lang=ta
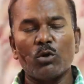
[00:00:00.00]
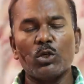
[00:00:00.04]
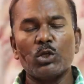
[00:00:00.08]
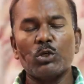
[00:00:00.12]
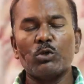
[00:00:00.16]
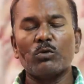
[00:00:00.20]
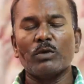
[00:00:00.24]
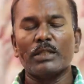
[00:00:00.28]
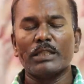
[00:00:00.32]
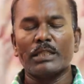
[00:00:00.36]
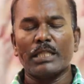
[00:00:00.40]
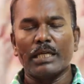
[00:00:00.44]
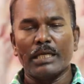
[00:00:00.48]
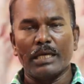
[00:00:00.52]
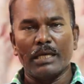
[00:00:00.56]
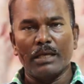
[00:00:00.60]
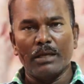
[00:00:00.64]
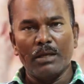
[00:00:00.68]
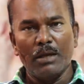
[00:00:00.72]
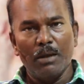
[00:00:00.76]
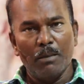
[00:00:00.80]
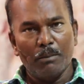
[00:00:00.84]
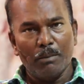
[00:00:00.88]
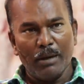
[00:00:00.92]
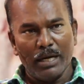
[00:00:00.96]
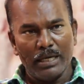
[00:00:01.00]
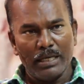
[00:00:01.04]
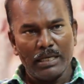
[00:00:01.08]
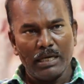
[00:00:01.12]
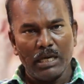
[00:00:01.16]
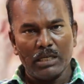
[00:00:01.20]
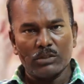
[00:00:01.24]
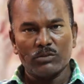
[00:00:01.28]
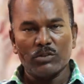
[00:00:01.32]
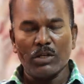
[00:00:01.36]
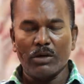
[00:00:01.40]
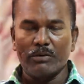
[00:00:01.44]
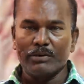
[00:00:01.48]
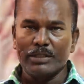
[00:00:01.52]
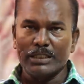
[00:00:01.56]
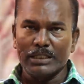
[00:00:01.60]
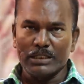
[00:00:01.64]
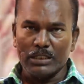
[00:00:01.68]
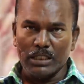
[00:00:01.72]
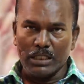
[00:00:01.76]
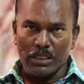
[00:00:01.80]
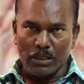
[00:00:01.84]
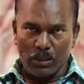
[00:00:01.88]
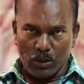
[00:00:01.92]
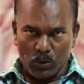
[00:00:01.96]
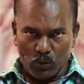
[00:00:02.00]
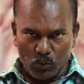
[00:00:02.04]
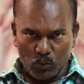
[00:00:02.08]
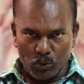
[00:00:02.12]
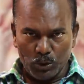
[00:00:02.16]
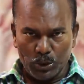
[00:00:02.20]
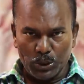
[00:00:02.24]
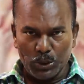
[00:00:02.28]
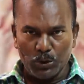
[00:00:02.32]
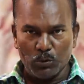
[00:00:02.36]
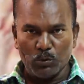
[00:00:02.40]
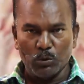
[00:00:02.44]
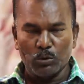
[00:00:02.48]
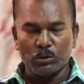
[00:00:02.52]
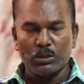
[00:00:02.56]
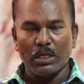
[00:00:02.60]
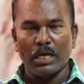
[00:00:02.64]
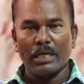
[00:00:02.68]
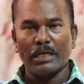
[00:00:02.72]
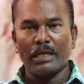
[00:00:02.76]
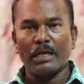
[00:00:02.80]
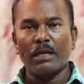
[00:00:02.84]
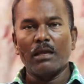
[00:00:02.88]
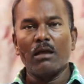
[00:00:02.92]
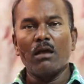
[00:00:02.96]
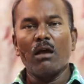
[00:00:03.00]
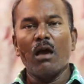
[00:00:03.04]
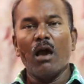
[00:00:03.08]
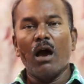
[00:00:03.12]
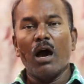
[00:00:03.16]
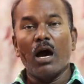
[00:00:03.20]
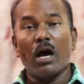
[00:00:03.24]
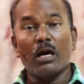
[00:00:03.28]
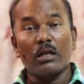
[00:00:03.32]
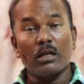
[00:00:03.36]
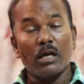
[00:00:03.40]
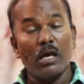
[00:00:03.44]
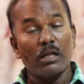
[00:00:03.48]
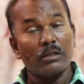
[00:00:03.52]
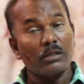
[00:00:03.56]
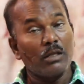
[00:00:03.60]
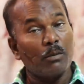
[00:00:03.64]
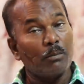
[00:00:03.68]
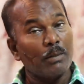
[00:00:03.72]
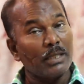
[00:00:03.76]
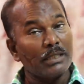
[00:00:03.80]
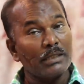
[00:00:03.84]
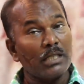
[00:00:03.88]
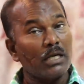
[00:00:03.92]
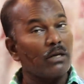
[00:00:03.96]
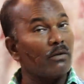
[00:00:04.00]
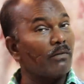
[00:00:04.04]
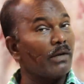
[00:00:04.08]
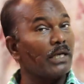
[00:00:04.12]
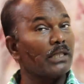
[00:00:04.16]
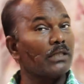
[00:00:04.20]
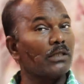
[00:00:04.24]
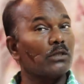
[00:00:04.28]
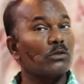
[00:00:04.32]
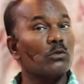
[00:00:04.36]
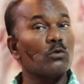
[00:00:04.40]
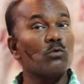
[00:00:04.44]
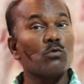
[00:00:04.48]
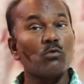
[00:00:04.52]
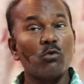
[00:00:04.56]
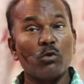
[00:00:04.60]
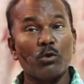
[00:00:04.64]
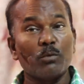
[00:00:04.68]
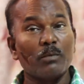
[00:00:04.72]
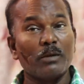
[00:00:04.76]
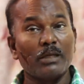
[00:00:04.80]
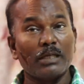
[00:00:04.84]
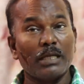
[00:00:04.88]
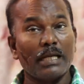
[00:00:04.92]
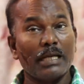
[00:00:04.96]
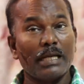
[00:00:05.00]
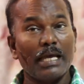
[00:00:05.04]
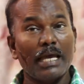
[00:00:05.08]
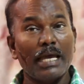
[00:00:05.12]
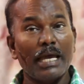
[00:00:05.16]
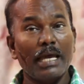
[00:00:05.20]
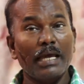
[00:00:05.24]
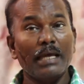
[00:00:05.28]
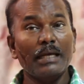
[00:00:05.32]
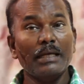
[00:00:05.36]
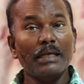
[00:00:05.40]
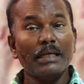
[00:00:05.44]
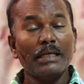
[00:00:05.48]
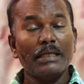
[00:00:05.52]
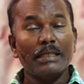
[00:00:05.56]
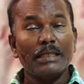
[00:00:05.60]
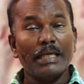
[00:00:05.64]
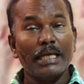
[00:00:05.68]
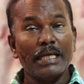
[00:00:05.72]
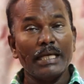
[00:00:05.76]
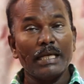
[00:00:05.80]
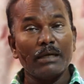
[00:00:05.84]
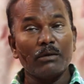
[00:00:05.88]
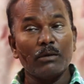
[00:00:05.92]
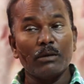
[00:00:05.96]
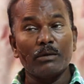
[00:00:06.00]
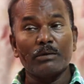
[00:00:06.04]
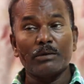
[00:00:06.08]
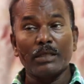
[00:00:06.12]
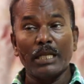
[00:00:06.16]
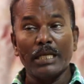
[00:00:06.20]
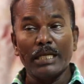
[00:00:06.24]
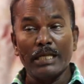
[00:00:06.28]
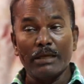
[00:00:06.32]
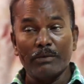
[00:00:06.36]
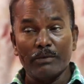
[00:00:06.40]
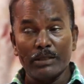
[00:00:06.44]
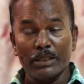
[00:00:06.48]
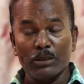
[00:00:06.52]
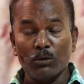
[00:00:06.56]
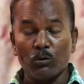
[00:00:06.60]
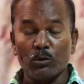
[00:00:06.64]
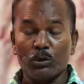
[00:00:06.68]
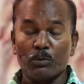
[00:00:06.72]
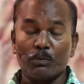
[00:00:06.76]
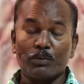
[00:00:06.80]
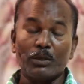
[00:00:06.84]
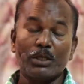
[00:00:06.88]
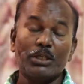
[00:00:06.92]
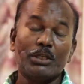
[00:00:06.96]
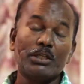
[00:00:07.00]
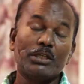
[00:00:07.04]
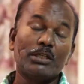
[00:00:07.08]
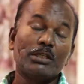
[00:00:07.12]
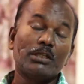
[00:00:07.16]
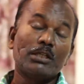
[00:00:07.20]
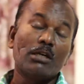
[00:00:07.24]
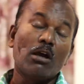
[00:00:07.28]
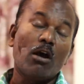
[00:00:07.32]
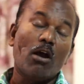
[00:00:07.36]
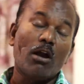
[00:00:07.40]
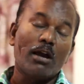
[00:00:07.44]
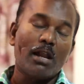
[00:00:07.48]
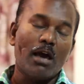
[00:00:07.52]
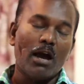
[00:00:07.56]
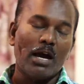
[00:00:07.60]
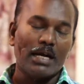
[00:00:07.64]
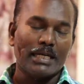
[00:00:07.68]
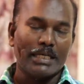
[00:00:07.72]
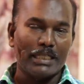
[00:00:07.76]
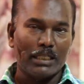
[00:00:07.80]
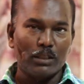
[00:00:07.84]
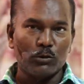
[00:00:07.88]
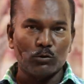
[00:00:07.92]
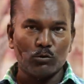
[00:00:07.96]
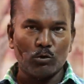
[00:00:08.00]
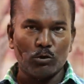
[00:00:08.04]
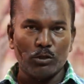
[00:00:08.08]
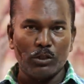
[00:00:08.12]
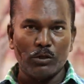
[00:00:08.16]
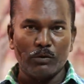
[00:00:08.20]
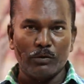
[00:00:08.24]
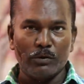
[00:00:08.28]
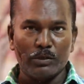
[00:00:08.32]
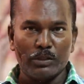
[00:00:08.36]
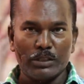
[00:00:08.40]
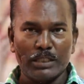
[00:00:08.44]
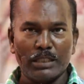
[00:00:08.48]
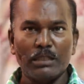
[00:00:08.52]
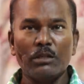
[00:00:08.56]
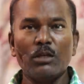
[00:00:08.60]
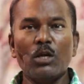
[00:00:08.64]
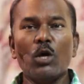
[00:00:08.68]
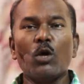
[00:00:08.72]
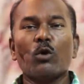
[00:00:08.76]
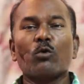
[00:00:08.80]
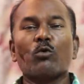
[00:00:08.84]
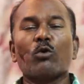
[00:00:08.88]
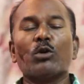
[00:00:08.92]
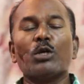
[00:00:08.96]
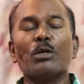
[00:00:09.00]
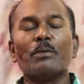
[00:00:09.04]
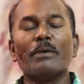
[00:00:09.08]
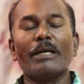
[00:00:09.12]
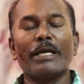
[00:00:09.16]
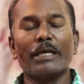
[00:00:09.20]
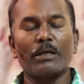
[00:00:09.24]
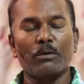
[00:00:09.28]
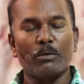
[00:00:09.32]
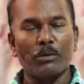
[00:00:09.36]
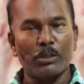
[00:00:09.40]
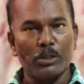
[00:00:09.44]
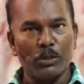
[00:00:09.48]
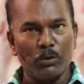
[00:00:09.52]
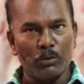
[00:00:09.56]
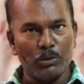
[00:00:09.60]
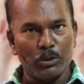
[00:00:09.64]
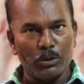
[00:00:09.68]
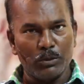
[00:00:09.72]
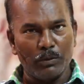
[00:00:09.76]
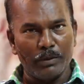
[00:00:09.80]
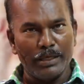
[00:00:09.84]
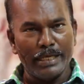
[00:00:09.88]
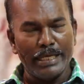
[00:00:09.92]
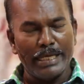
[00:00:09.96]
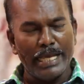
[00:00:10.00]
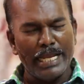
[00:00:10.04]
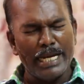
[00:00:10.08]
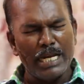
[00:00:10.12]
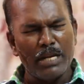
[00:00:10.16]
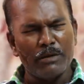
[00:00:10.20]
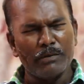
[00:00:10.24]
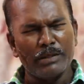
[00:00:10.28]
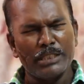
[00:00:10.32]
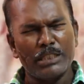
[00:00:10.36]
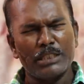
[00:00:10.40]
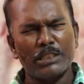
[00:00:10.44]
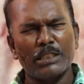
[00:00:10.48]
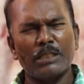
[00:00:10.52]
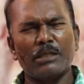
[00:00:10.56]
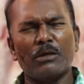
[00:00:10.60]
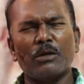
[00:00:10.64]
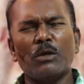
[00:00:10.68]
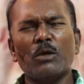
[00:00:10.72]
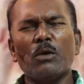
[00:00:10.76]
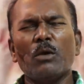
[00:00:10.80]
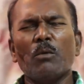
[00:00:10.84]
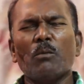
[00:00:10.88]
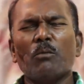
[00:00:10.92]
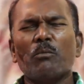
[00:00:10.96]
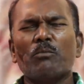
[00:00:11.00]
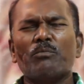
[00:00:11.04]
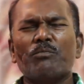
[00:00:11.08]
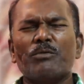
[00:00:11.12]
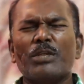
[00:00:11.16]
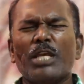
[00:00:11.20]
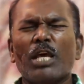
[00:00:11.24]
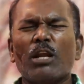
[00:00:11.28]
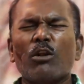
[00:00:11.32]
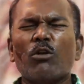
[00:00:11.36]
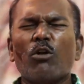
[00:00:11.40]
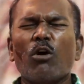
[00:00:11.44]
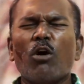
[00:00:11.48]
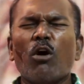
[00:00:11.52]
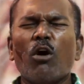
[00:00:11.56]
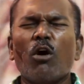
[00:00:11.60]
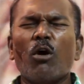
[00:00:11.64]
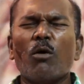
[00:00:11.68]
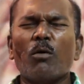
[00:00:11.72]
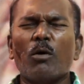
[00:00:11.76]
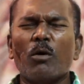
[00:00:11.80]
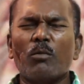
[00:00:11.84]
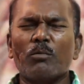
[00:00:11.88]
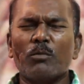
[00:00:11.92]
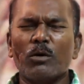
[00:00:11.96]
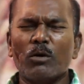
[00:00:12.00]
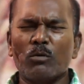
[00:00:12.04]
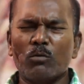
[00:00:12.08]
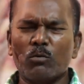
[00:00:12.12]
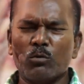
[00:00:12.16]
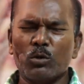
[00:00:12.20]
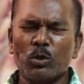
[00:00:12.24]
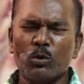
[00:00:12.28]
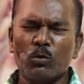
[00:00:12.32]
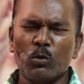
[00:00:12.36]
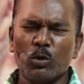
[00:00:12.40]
கொண்டு வந்த பணங்காசை அவர்கிட்ட கொட்டி கொடுத்தாங்க ஆனால் அந்த மந்திரவாதிக்கும் குடும்பம் இல்லை என்னது என்னை வந்து உன்னை பெரிய ஆளை ஆக்குறேன்னு சொன்னவருக்கு கொண்டு போய் அங்கே கொண்டு விட்ட உடனே என்னை வச்சு எல்லாம் ஒரு